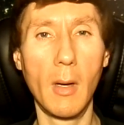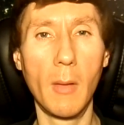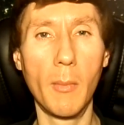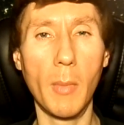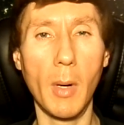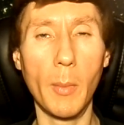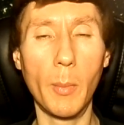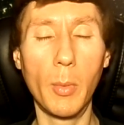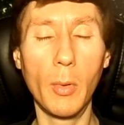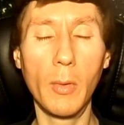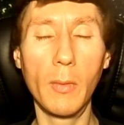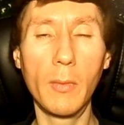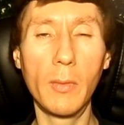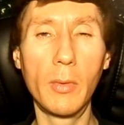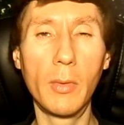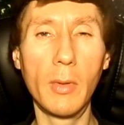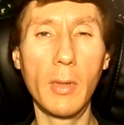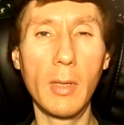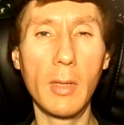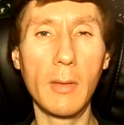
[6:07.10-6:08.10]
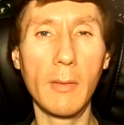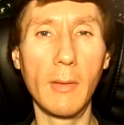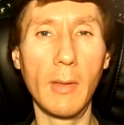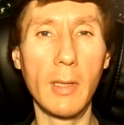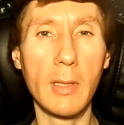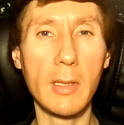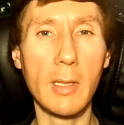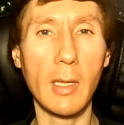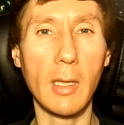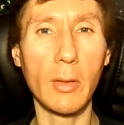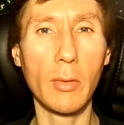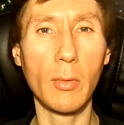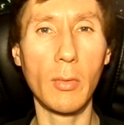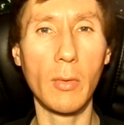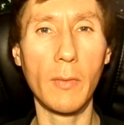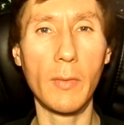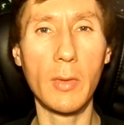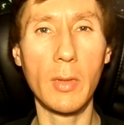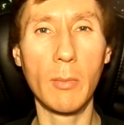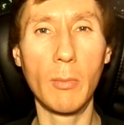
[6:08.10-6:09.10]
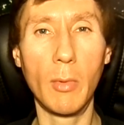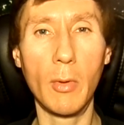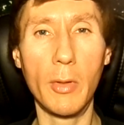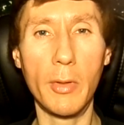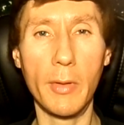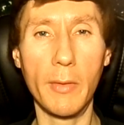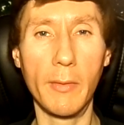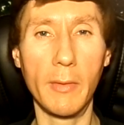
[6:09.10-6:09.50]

По поводу этого литературы все больше в